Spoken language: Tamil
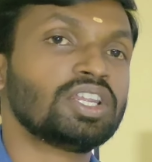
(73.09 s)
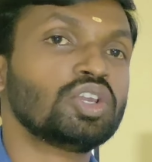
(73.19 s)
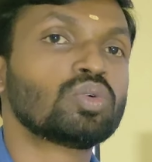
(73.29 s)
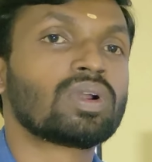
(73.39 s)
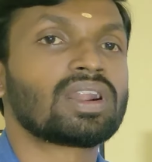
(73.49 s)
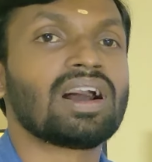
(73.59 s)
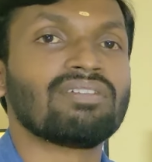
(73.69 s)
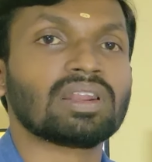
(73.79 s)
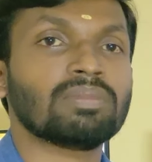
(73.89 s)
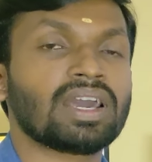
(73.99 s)
நியூ ஒன்
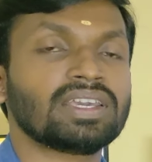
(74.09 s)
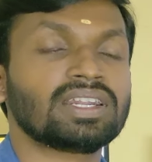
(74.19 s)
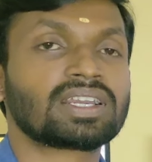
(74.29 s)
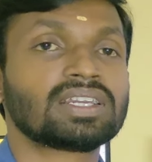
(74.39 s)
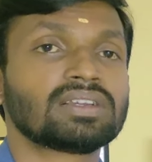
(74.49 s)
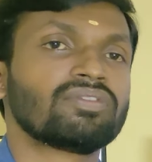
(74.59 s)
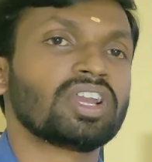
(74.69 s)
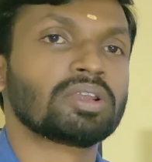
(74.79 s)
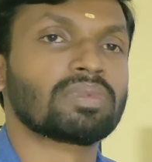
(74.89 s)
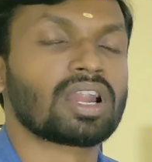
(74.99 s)
அவைலபிளாக இருக்குது
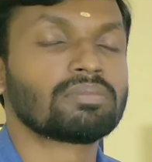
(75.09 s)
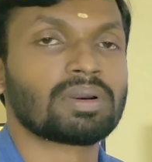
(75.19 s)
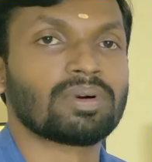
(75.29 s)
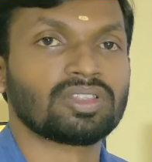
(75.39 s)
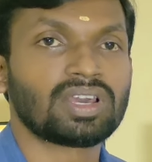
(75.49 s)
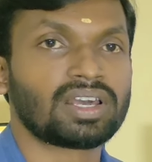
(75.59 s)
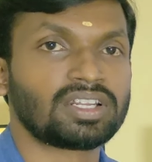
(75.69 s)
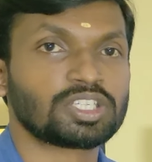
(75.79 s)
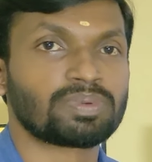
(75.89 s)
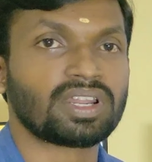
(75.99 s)
வேணும்னாலும் நம்ம வந்து
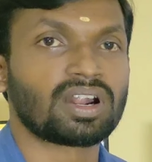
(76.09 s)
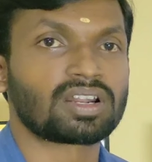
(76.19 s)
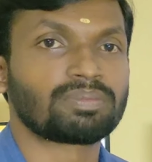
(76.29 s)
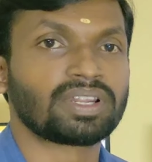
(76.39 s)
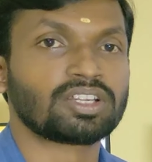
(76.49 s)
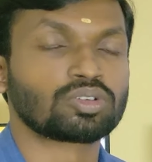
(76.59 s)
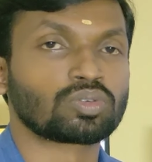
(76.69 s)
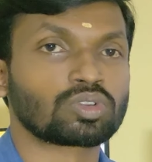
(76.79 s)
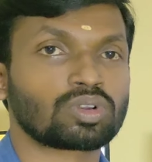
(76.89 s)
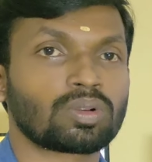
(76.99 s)
அரேஞ்ச் பண்ணி ஆர்டர் பண்ணி எடுத்து
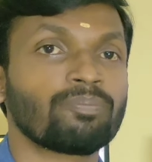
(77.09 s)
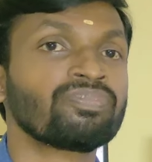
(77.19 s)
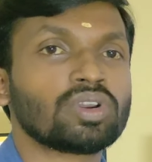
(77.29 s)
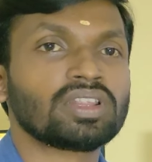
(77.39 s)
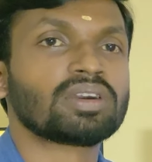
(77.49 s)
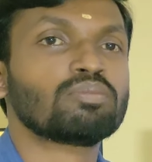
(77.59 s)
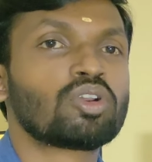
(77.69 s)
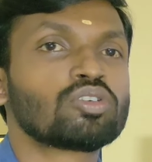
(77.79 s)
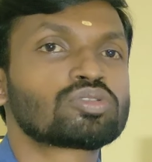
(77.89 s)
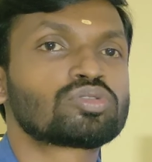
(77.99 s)
கொடுத்துட்றோம் ஸோ இந்த
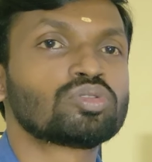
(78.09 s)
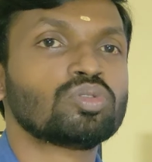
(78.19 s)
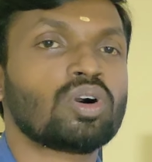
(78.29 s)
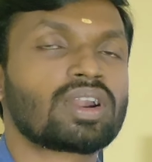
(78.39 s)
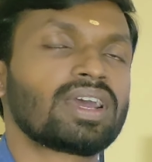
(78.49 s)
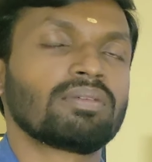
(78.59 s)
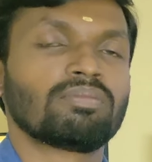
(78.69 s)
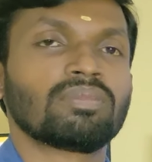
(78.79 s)
ப்ரோன்ஸ் டூவோட